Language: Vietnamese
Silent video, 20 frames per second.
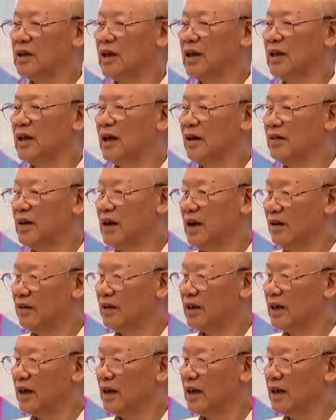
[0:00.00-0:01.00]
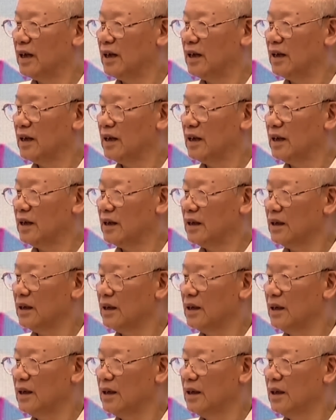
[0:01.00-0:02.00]
trận tham gia vào cái này
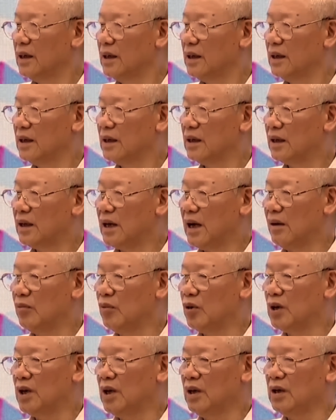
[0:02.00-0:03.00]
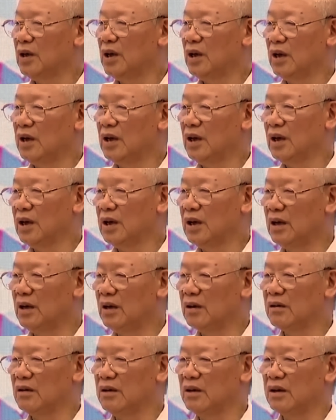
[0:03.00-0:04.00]
cả một cái, cái, cái, cái
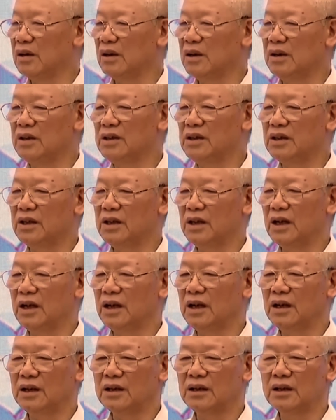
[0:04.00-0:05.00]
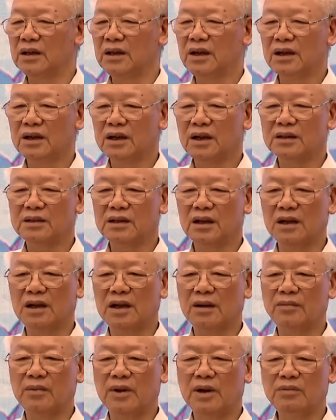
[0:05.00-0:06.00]
lực lượng lớn như thế này các tầng
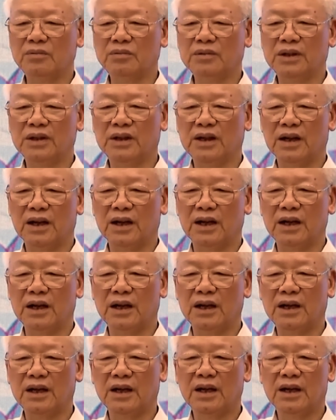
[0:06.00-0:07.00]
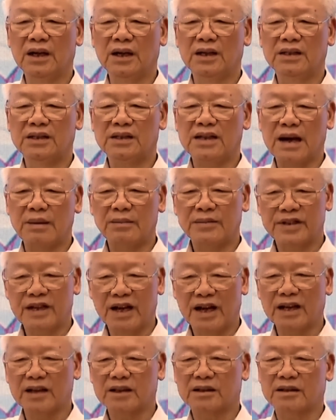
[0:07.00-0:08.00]
lập đông như thế này giám
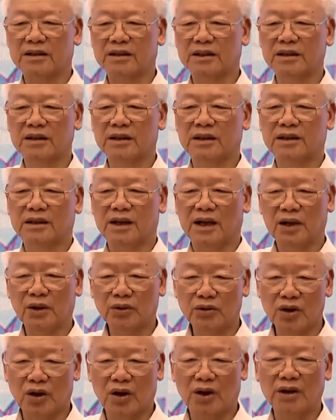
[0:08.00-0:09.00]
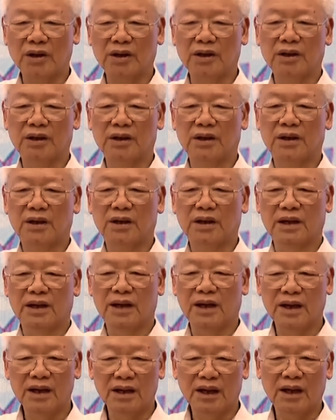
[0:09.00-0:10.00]
sát theo dõi
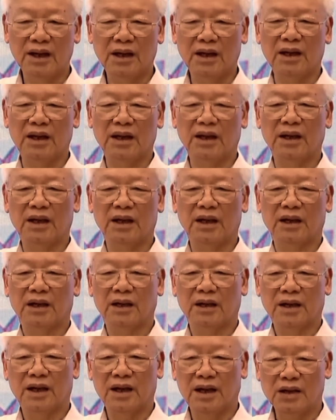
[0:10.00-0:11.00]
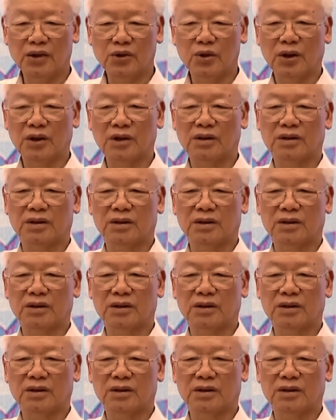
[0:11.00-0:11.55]
kiến nghị đề xuất